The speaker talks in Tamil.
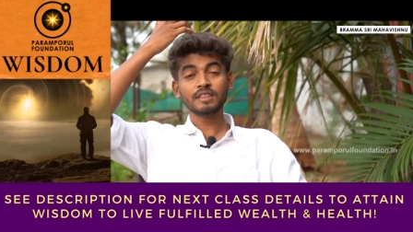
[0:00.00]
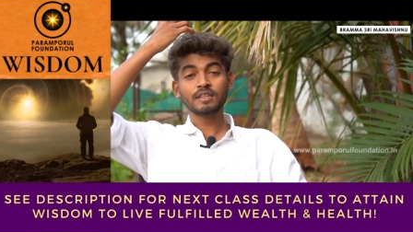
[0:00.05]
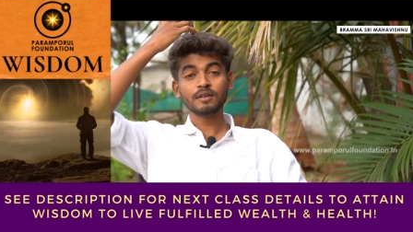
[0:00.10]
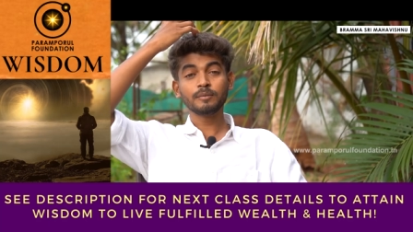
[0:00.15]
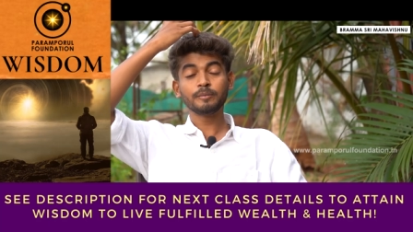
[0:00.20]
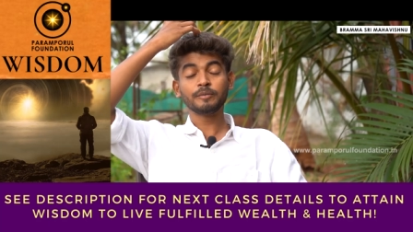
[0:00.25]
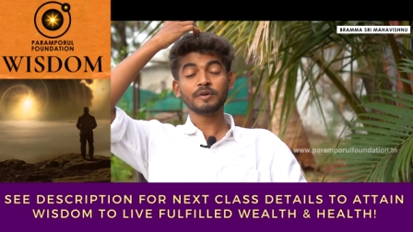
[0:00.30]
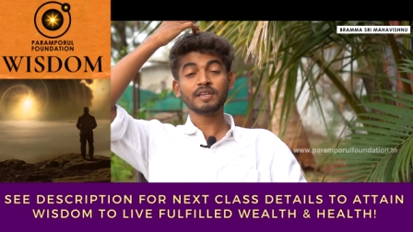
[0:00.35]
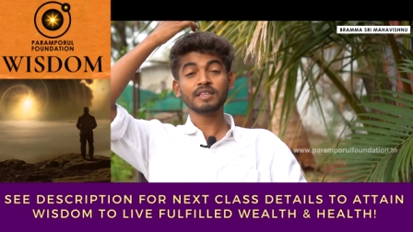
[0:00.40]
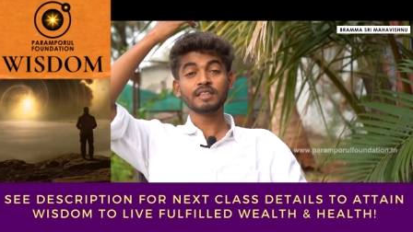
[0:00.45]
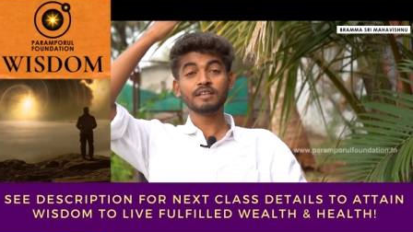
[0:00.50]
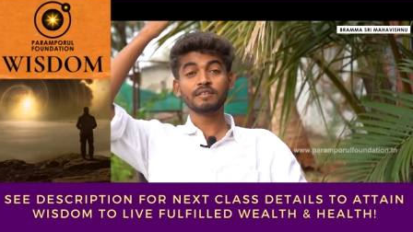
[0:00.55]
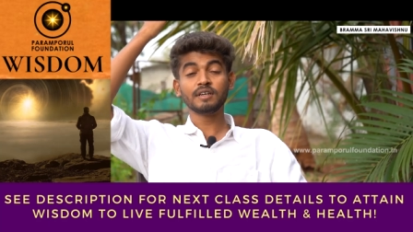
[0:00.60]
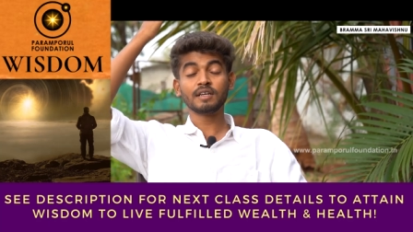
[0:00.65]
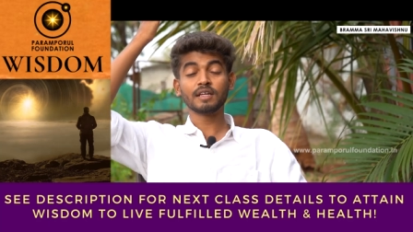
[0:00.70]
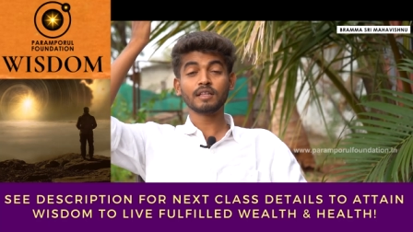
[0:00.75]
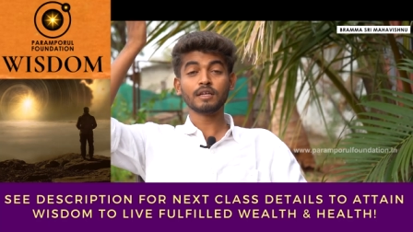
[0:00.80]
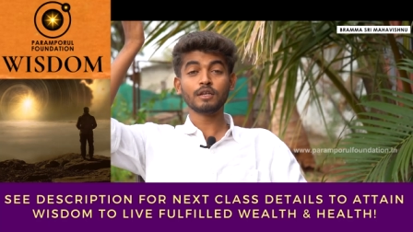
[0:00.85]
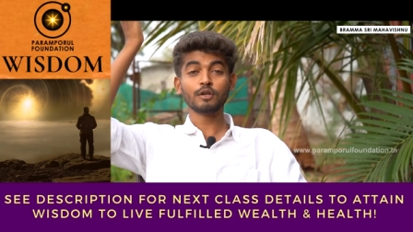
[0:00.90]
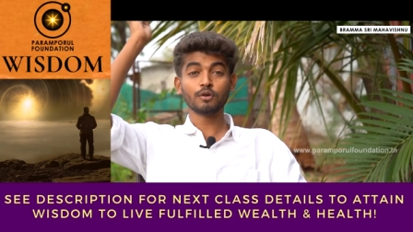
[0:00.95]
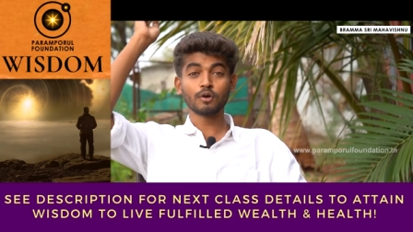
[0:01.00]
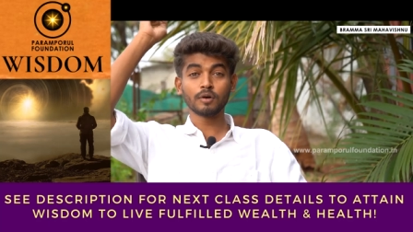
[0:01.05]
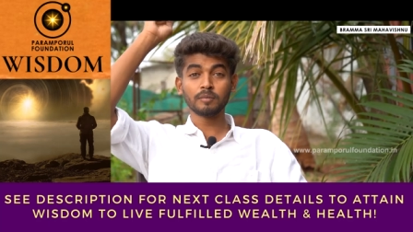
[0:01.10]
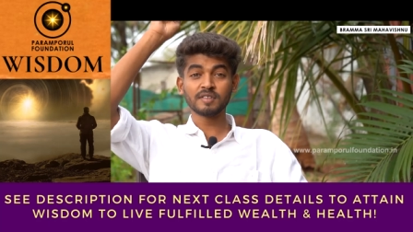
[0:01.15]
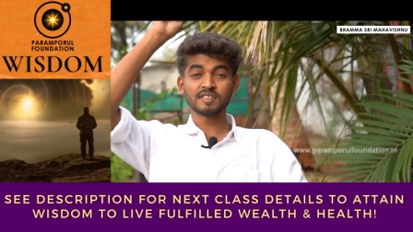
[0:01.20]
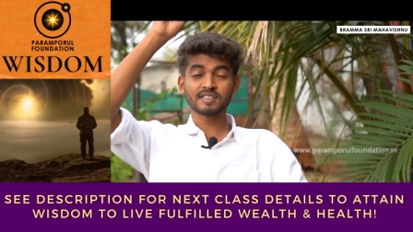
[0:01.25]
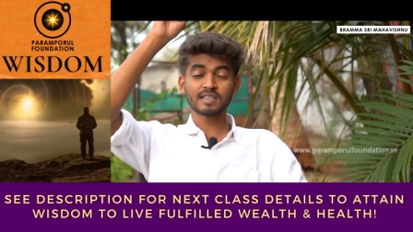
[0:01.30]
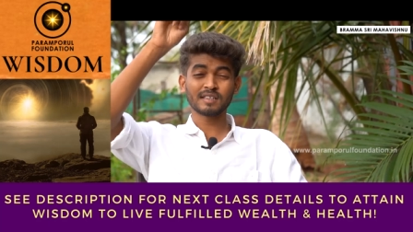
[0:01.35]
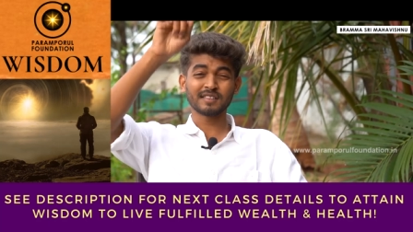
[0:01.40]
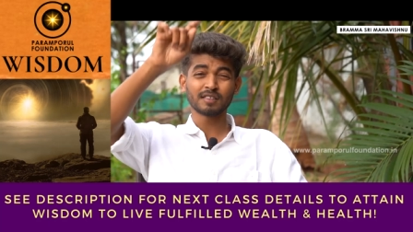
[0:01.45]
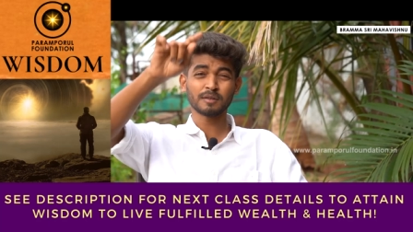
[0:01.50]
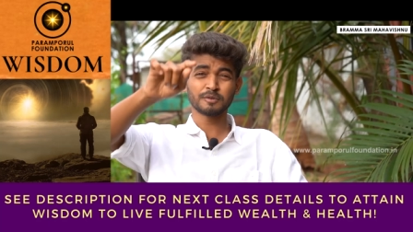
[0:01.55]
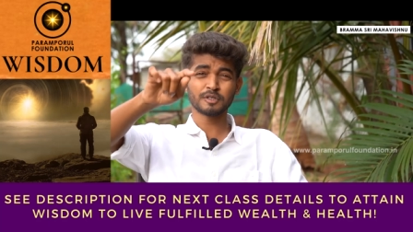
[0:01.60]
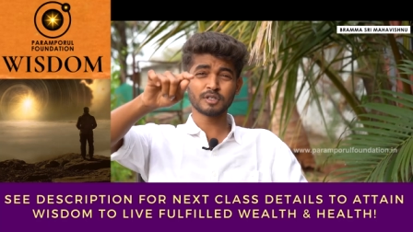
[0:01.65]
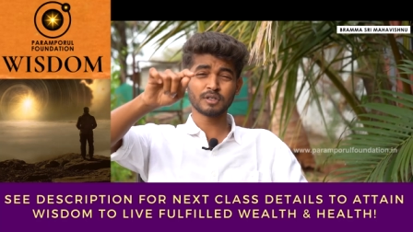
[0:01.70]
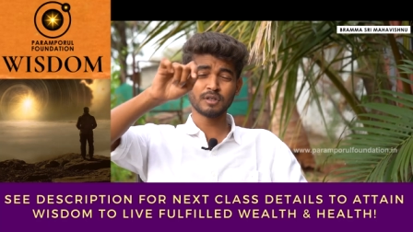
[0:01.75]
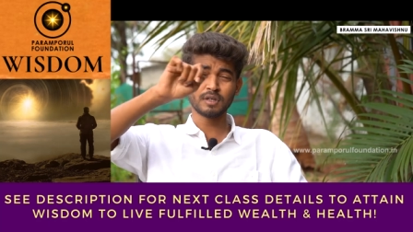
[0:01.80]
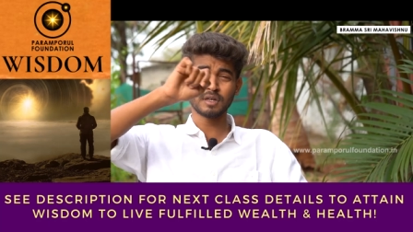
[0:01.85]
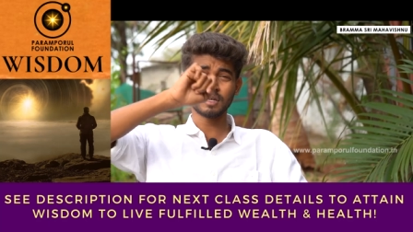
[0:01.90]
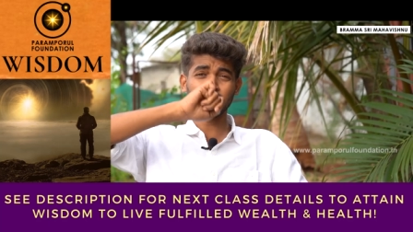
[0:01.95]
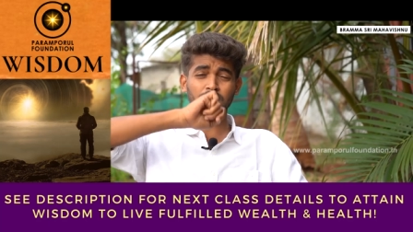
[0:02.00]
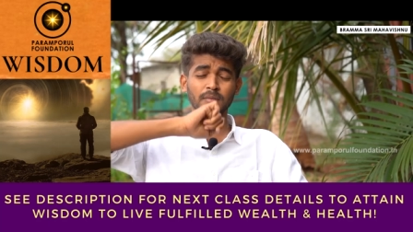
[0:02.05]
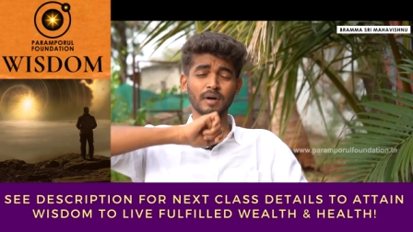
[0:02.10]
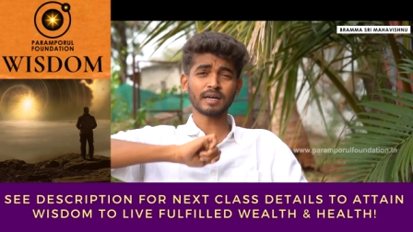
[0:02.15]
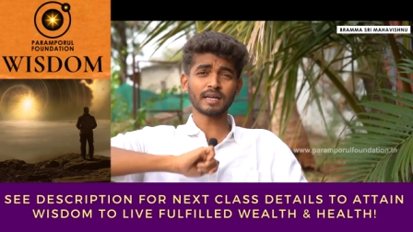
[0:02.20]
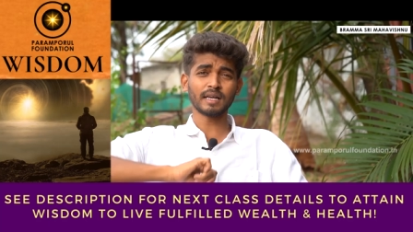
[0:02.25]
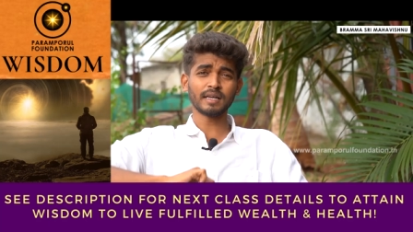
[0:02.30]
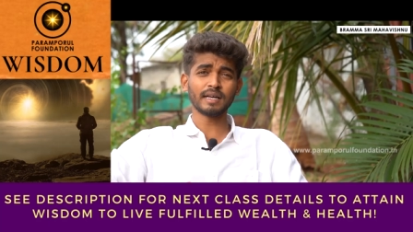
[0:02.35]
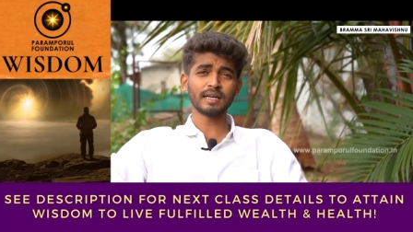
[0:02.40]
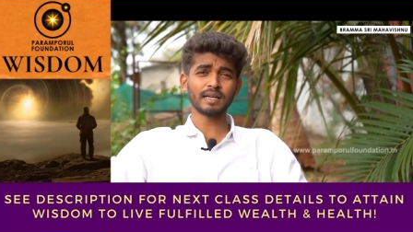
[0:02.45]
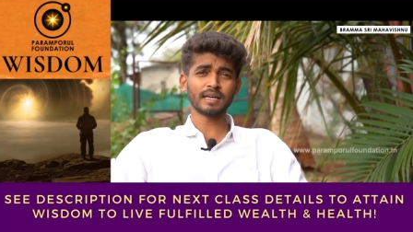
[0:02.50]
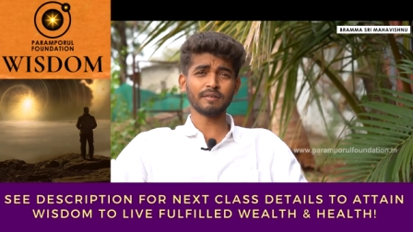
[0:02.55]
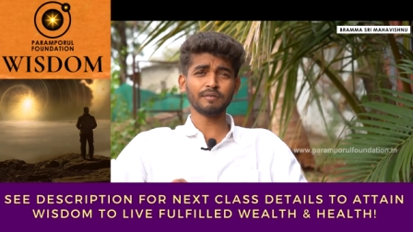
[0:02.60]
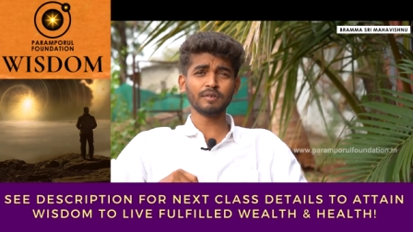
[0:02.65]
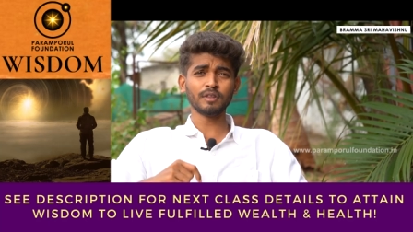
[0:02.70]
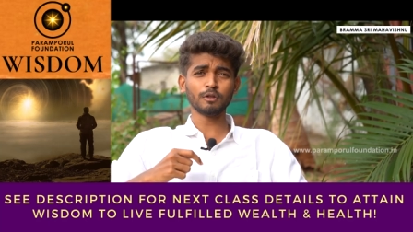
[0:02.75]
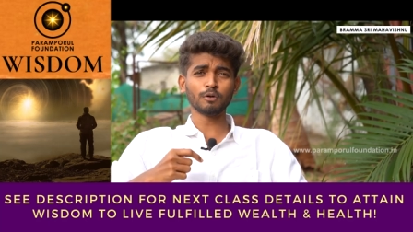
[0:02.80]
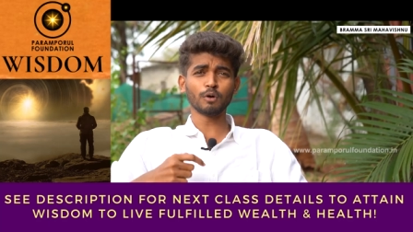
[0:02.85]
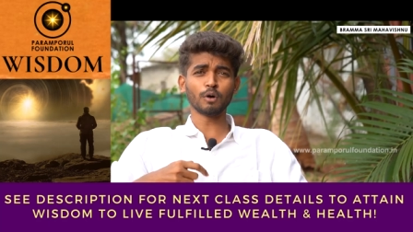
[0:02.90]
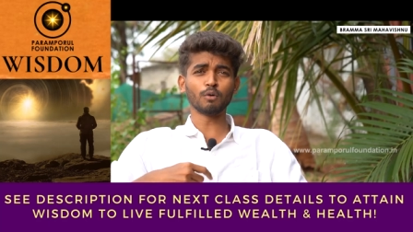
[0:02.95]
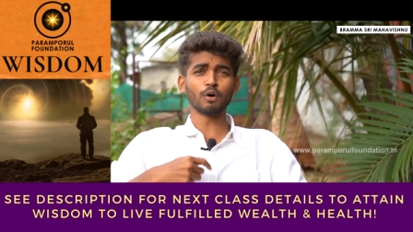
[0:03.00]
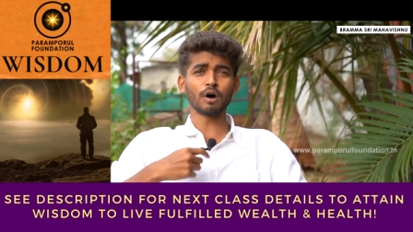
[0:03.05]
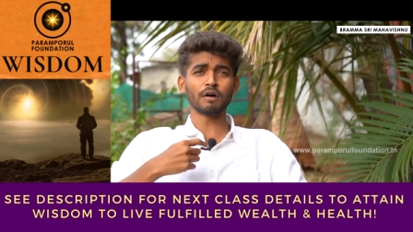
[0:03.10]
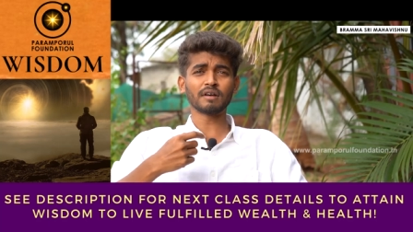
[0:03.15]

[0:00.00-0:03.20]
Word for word: விந்து பிரிந்து விட்டது இன்னொரு மிஸ்கன்செப்ஷனும் இருக்குது மக்கள்கிட்ட விந்துவை